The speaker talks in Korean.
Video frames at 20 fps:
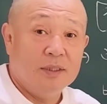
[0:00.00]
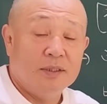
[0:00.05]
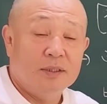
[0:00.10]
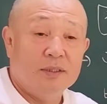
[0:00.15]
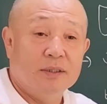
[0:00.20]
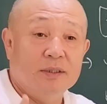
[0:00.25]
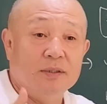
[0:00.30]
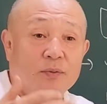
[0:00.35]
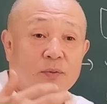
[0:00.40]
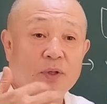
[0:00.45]

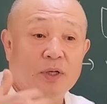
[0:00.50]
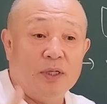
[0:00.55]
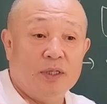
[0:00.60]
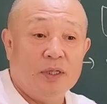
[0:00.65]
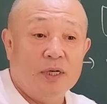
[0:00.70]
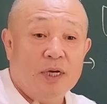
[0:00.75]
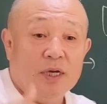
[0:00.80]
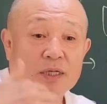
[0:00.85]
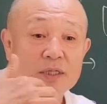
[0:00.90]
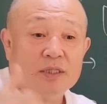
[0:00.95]
그
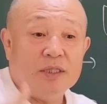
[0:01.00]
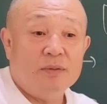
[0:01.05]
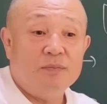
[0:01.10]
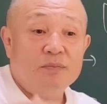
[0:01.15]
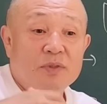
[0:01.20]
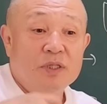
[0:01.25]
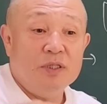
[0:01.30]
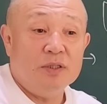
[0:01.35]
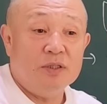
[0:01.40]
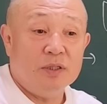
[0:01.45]
왜
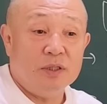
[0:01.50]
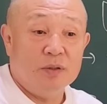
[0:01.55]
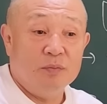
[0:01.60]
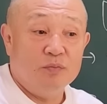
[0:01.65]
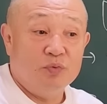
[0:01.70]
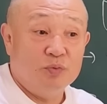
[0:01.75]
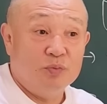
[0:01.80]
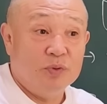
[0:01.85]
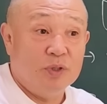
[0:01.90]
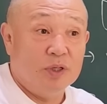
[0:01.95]

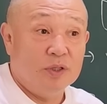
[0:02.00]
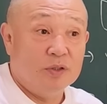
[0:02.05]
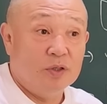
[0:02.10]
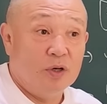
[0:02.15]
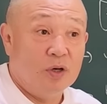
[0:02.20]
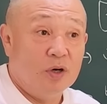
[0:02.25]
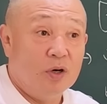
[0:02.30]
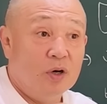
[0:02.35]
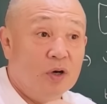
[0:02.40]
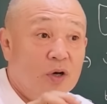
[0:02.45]
심리적인
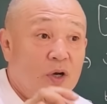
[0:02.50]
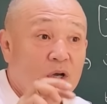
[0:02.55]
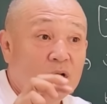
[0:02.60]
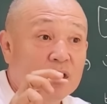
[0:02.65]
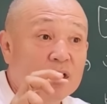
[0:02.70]
부분에서